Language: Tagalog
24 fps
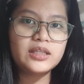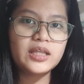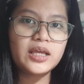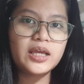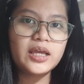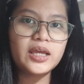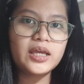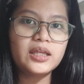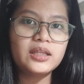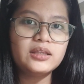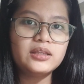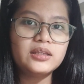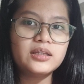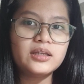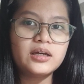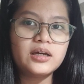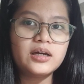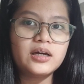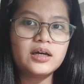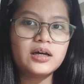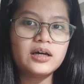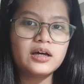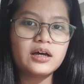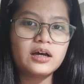din
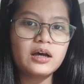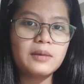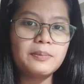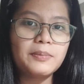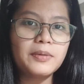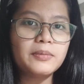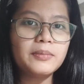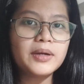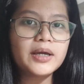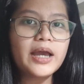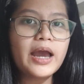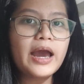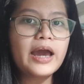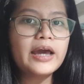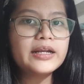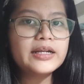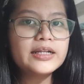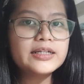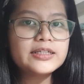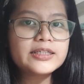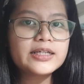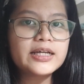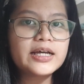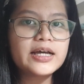na kapag
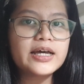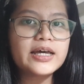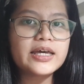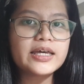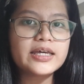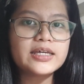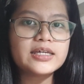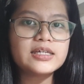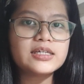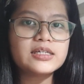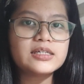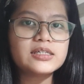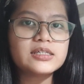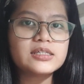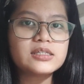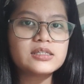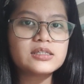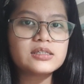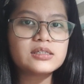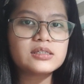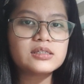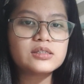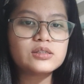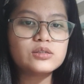mag-aaral ka
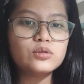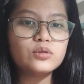is